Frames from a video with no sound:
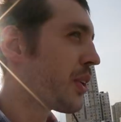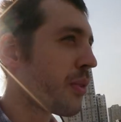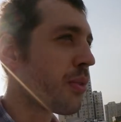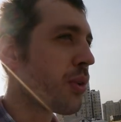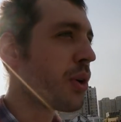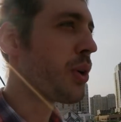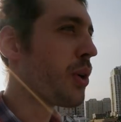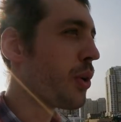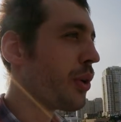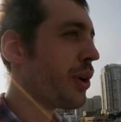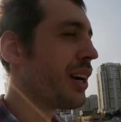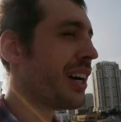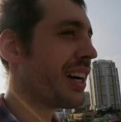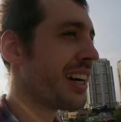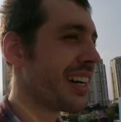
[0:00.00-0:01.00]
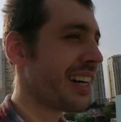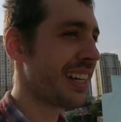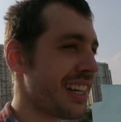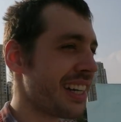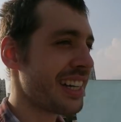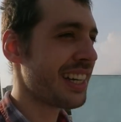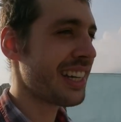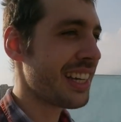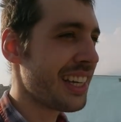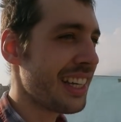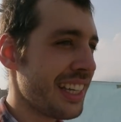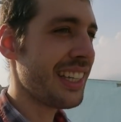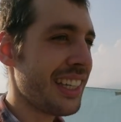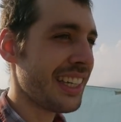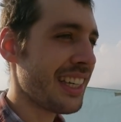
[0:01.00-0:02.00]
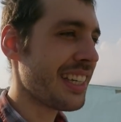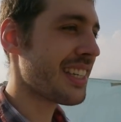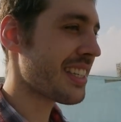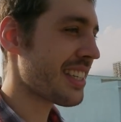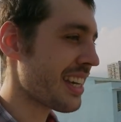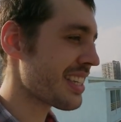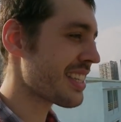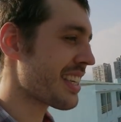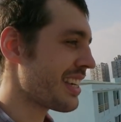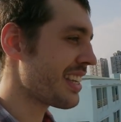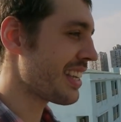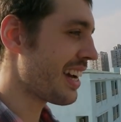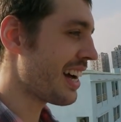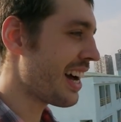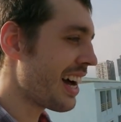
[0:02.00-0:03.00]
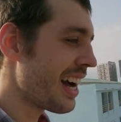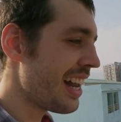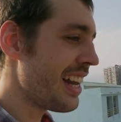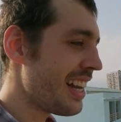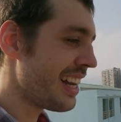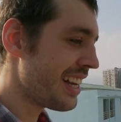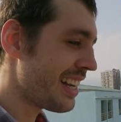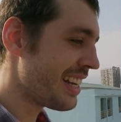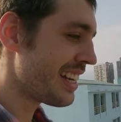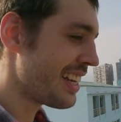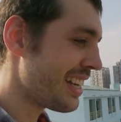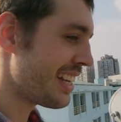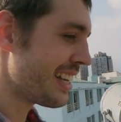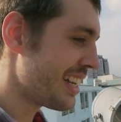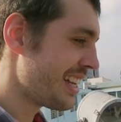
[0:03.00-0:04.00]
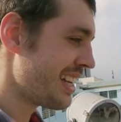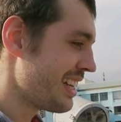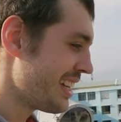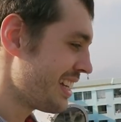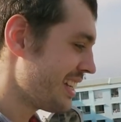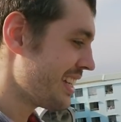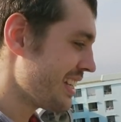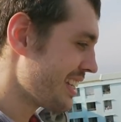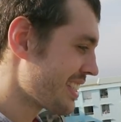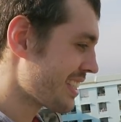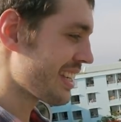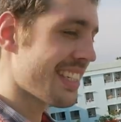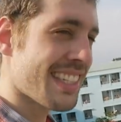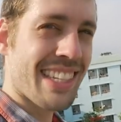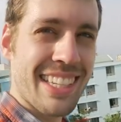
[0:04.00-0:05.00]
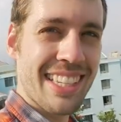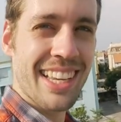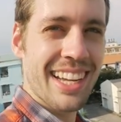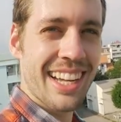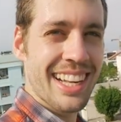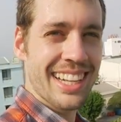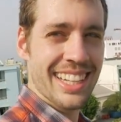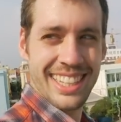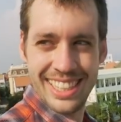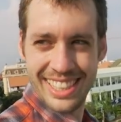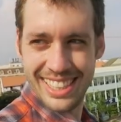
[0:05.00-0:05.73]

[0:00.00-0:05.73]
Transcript: Wow, ist das genial! Ist das genial!